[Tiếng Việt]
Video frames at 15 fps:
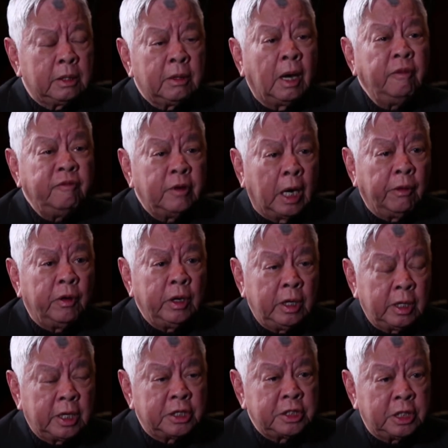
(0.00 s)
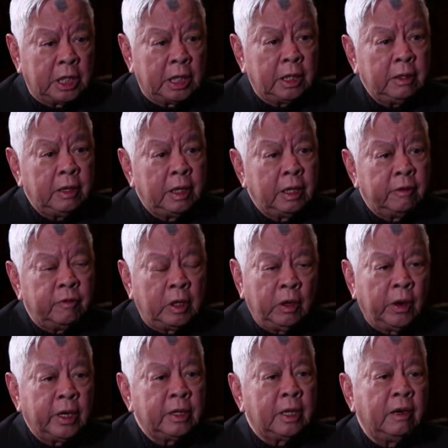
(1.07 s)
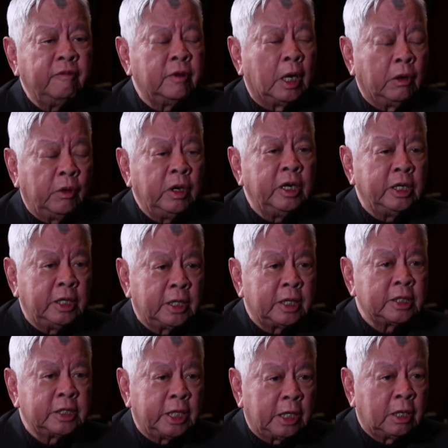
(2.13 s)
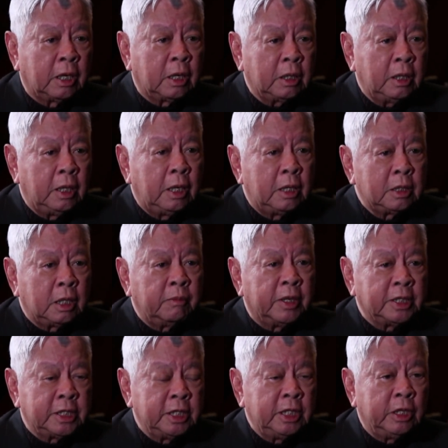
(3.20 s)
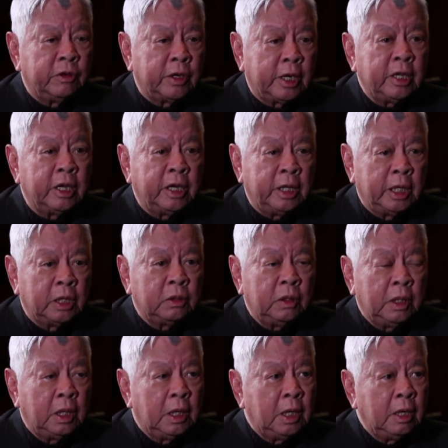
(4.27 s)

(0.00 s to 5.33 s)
cái thân phận của nữ ca sĩ. Yeah. Ông nói cái thân phận của người nữ ca sĩ đó. Yeah. Trong bài Xin Dìu Nhau Đến Tình Yêu.